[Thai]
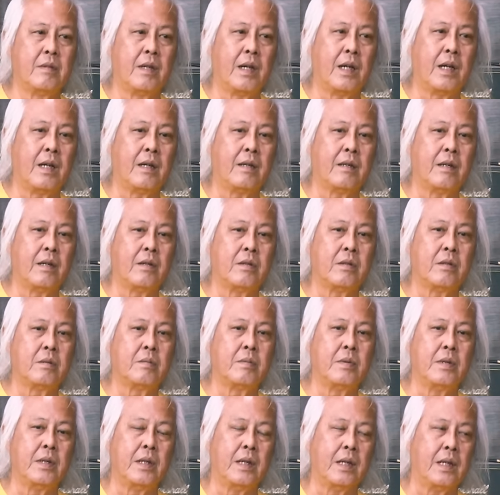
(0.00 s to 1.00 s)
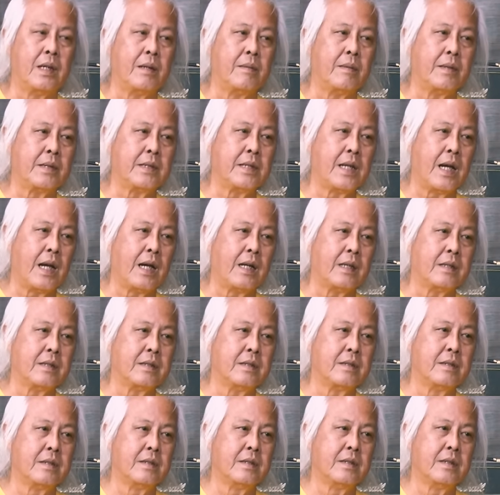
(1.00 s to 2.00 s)
ว่าเราต้องเผื่ออะไรบางอย่าง
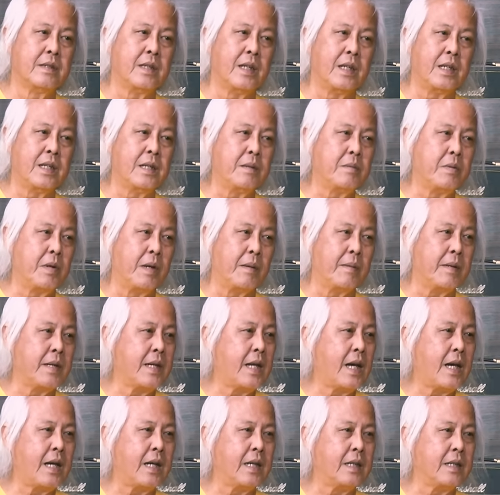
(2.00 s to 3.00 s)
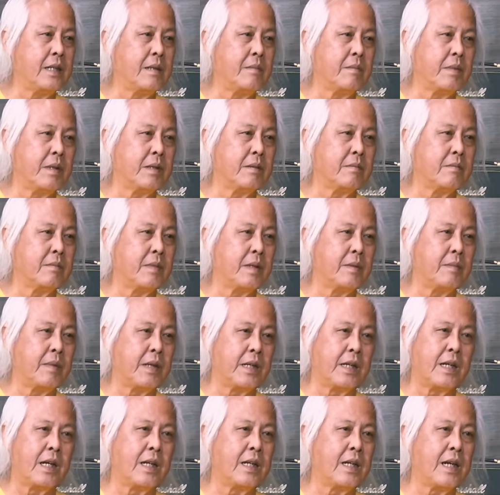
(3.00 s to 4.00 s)
อันนี้เผื่อไม่ได้อันนี้มันมัน
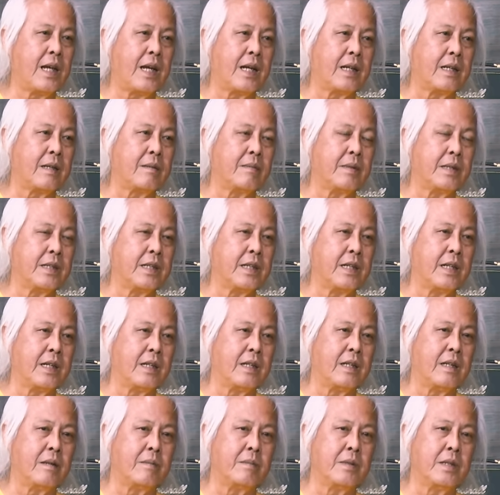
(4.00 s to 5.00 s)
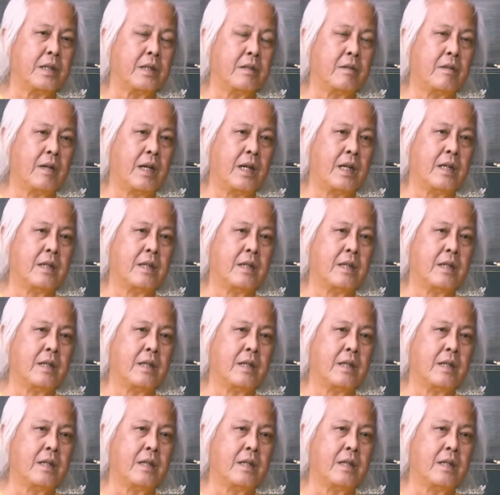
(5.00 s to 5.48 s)
เป็นครั้งแรกในประเทศเราไม่นึกว่า